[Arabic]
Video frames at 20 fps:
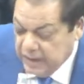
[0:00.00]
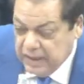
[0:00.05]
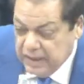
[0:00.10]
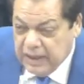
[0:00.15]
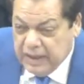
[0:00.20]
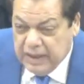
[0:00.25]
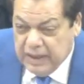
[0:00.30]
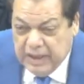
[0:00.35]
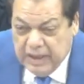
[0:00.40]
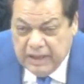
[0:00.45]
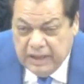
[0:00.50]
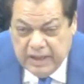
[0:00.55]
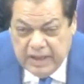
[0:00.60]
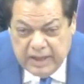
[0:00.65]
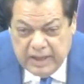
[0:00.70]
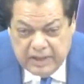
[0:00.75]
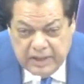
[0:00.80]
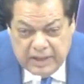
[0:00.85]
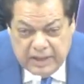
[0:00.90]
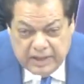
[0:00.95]
آه،
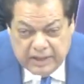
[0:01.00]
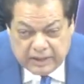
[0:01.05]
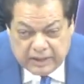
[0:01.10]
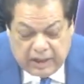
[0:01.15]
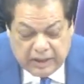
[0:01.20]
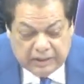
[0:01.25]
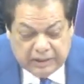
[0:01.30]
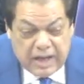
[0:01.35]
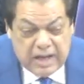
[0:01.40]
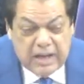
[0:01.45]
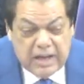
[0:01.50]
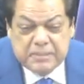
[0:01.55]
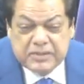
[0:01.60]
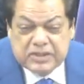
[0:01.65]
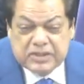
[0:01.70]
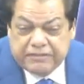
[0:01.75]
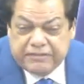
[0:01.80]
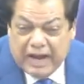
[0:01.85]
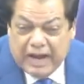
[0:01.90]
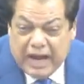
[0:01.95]
القضايا
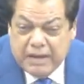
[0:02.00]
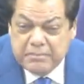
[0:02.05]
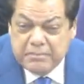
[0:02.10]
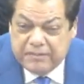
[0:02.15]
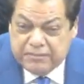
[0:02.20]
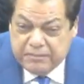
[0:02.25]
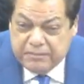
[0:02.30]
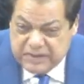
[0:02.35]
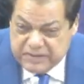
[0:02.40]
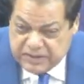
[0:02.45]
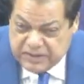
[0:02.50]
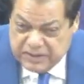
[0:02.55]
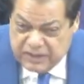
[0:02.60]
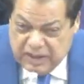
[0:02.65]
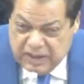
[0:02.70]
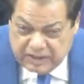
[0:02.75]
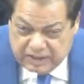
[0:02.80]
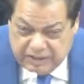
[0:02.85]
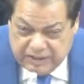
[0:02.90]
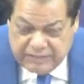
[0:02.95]
بصفة عامة في مصر
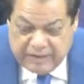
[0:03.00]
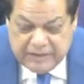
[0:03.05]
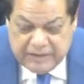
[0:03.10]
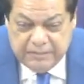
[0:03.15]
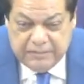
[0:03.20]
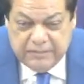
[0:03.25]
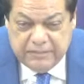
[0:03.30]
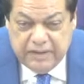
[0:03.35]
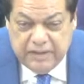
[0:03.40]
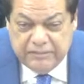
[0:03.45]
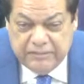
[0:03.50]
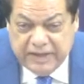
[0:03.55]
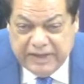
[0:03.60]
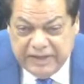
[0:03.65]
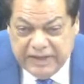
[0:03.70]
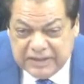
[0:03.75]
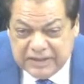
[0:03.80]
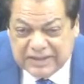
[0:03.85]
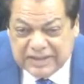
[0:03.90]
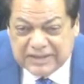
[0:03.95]
النهاردة يا فندم في
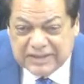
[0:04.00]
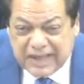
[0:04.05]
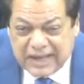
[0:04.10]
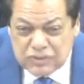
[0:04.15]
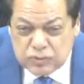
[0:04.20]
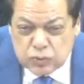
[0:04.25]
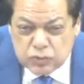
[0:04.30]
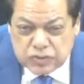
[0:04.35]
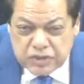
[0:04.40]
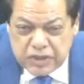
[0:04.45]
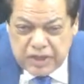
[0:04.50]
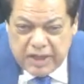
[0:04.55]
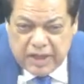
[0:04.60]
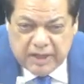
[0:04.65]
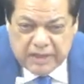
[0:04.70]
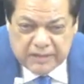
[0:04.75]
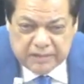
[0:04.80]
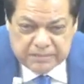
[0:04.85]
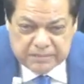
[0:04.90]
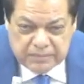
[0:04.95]
حتة التخصصية
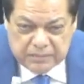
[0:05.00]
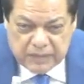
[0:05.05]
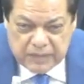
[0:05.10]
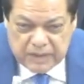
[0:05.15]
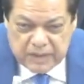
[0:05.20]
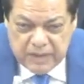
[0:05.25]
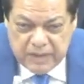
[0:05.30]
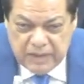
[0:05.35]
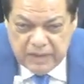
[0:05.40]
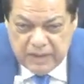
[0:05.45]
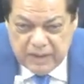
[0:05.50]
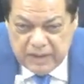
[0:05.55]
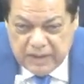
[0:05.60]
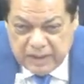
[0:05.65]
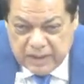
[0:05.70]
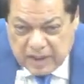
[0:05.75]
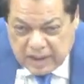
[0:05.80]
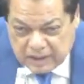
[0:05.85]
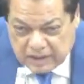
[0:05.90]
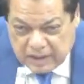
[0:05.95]

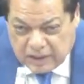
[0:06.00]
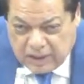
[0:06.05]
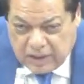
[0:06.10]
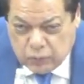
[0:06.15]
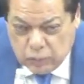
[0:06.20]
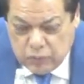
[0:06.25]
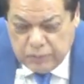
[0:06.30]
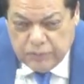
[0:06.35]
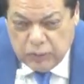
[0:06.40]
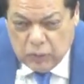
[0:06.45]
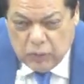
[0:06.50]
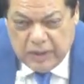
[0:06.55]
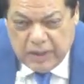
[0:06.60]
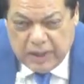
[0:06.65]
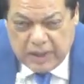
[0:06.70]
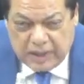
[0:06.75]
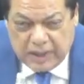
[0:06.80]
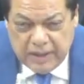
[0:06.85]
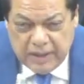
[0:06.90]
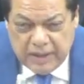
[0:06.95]
النهاردة القانون بيقول
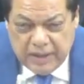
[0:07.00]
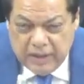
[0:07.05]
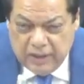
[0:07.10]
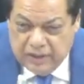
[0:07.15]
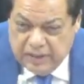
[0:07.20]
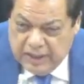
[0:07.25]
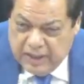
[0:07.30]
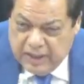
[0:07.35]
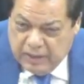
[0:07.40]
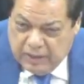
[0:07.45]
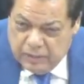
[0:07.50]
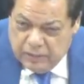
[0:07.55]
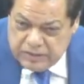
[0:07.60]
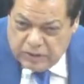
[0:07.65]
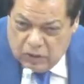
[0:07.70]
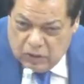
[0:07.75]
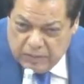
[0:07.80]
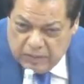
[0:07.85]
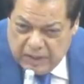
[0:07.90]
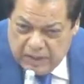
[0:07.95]
لك الأحوزة
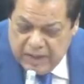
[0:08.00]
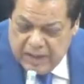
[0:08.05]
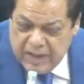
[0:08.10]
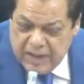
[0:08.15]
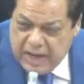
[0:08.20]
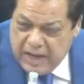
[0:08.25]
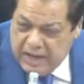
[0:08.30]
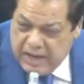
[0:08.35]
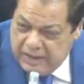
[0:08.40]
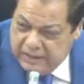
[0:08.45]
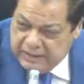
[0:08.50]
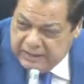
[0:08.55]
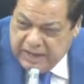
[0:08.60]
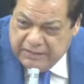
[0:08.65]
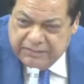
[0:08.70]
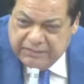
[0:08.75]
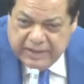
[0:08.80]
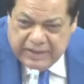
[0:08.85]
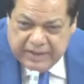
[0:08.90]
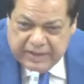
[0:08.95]
العمرانية ده
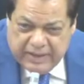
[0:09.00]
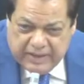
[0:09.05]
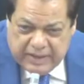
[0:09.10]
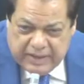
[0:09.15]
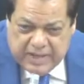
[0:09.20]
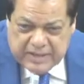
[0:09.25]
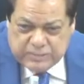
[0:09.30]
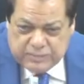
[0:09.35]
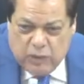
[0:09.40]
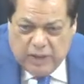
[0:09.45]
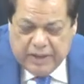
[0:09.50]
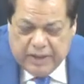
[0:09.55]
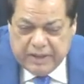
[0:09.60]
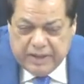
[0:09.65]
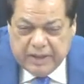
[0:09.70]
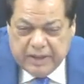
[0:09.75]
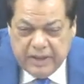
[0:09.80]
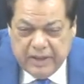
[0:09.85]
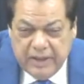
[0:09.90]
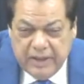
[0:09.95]
جهاز معين
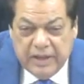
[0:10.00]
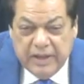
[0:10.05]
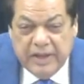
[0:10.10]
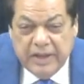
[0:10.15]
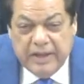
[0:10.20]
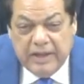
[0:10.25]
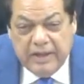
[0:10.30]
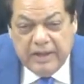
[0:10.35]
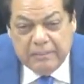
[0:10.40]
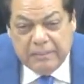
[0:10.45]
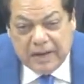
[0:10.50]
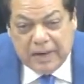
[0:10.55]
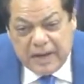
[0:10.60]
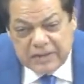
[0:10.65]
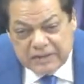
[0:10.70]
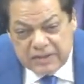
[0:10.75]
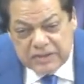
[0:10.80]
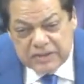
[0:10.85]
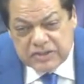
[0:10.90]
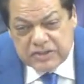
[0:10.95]

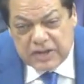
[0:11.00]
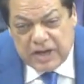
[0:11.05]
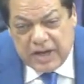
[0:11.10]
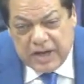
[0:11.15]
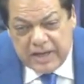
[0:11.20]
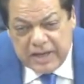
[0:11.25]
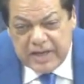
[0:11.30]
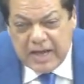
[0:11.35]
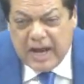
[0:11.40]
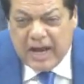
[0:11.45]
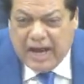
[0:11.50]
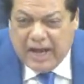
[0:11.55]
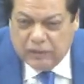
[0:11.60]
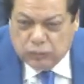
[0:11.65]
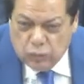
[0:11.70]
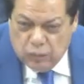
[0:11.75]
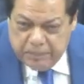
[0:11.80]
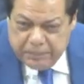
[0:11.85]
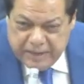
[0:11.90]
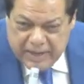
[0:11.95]
المناطق الصناعية
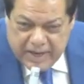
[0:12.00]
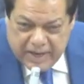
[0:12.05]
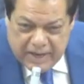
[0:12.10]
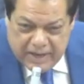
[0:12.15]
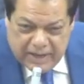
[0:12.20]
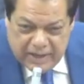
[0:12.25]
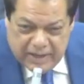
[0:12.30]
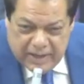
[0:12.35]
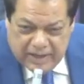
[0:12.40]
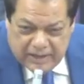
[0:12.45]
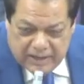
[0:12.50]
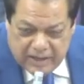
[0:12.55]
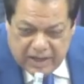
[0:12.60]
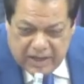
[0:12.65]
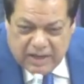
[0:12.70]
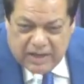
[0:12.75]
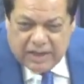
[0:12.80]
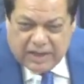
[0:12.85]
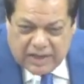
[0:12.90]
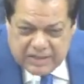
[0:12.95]
هتقوم بها
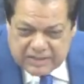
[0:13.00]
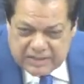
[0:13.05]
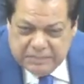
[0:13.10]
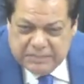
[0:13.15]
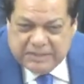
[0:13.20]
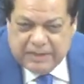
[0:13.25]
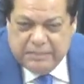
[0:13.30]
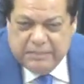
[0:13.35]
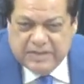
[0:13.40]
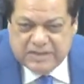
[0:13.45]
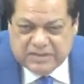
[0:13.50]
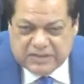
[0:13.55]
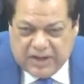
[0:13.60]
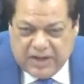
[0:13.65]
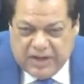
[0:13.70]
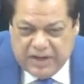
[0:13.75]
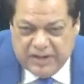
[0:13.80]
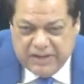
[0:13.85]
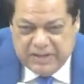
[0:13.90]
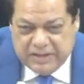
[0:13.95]
الإدارة الخاصة بالتنمية
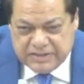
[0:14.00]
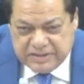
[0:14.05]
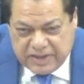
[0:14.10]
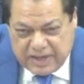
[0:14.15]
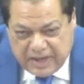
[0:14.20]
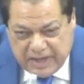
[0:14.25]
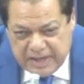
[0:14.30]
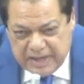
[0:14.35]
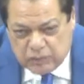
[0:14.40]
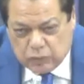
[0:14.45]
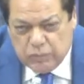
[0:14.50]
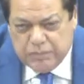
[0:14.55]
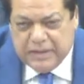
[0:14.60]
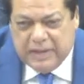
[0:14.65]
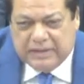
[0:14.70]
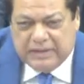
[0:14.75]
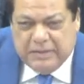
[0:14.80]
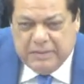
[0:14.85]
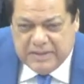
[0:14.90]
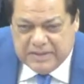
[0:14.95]
الصناعية الزراعية تقوم بها
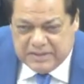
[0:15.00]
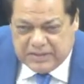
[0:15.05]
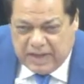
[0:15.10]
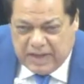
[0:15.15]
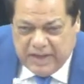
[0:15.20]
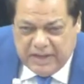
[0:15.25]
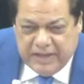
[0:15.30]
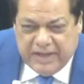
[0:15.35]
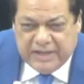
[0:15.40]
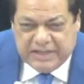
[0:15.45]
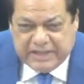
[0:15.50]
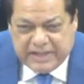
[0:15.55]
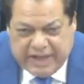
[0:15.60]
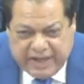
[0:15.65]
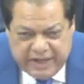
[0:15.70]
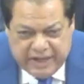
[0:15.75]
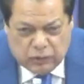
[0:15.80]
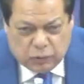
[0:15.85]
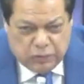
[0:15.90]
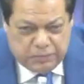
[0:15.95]
التنمية الزراعية
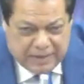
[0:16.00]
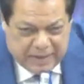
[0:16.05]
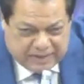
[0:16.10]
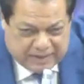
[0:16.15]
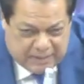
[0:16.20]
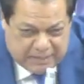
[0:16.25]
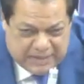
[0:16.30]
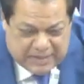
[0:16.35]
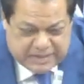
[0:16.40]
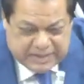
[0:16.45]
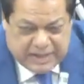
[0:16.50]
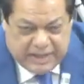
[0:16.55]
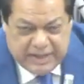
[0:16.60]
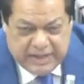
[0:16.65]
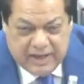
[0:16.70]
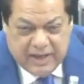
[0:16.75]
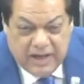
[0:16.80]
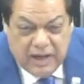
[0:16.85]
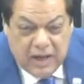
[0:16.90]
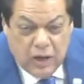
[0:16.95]
السياحية تقوم بها التنمية
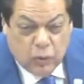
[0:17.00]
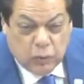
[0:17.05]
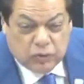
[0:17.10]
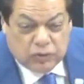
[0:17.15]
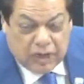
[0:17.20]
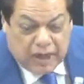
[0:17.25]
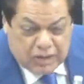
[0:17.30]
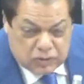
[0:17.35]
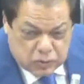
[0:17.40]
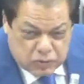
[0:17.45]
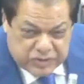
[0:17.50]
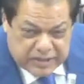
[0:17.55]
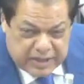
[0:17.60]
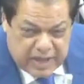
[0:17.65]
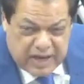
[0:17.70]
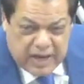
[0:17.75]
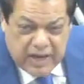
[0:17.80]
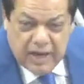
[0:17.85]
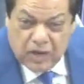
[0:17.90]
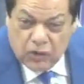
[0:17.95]
السياحية والتخصص
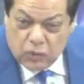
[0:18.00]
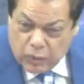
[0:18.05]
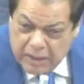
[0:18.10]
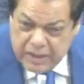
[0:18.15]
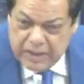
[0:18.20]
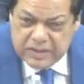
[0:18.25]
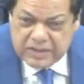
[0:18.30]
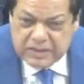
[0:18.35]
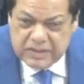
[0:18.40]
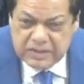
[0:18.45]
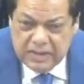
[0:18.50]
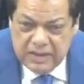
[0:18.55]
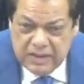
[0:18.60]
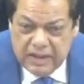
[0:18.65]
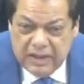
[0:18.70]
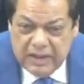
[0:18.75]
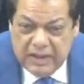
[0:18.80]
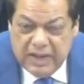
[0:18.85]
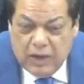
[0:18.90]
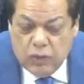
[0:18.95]
ده كويس
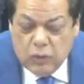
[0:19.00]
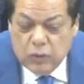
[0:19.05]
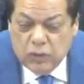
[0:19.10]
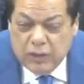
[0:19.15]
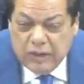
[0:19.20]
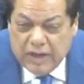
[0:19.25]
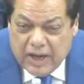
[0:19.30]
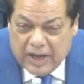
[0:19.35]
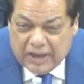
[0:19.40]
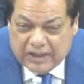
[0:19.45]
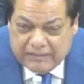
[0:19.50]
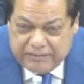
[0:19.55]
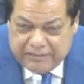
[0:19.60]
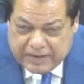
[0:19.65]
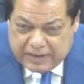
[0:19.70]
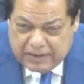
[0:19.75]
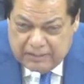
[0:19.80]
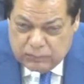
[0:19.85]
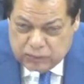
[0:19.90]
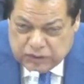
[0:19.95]
لأنه النهاردة
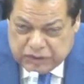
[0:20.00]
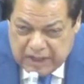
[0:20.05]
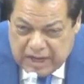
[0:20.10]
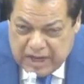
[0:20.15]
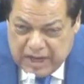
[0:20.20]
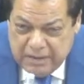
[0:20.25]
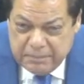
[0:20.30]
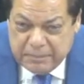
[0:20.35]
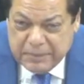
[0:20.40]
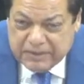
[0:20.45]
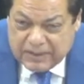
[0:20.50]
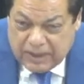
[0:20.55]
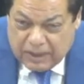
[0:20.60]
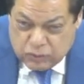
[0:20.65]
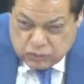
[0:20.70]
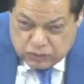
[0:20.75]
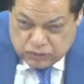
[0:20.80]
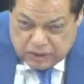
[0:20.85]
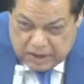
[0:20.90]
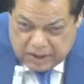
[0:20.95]
فك المشكلة
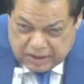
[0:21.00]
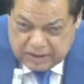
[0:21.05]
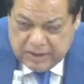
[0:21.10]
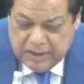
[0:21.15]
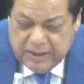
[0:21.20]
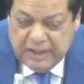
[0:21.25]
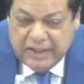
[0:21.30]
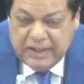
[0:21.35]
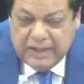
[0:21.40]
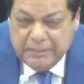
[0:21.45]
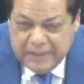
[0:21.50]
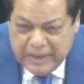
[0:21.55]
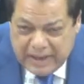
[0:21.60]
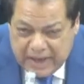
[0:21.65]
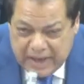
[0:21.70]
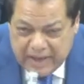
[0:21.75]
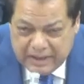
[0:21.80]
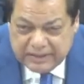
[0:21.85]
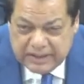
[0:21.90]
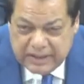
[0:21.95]
بالتخصصات اللي
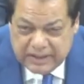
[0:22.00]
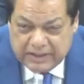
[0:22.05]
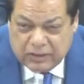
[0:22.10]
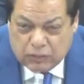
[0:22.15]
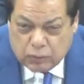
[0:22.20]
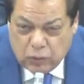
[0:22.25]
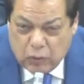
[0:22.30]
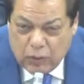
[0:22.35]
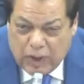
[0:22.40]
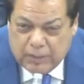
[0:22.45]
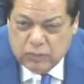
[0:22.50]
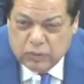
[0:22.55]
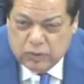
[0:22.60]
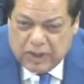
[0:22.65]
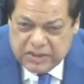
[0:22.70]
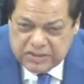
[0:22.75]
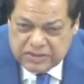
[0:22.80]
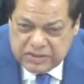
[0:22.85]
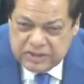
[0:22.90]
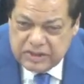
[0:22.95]
منها تقدر كل واحد
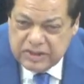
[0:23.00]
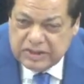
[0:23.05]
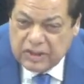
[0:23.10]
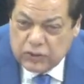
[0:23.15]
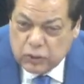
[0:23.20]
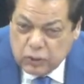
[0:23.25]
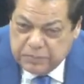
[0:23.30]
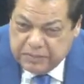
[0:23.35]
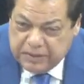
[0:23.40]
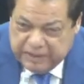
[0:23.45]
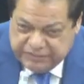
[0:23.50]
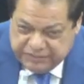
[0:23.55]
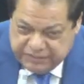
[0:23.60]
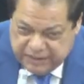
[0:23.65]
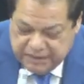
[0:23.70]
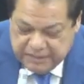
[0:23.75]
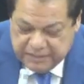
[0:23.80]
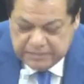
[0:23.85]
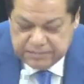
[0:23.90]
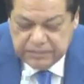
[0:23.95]
متخصص يقدر يبدع
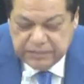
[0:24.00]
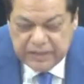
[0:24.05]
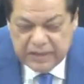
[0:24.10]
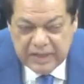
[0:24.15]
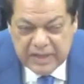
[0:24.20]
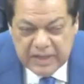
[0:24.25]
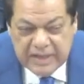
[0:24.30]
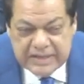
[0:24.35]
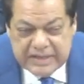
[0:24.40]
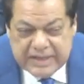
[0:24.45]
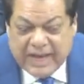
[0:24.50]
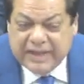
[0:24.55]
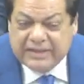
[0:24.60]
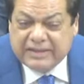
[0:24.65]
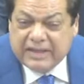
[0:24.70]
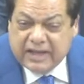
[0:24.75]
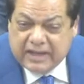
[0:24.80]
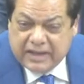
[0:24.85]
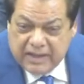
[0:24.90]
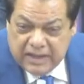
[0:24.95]
فيها سعادتك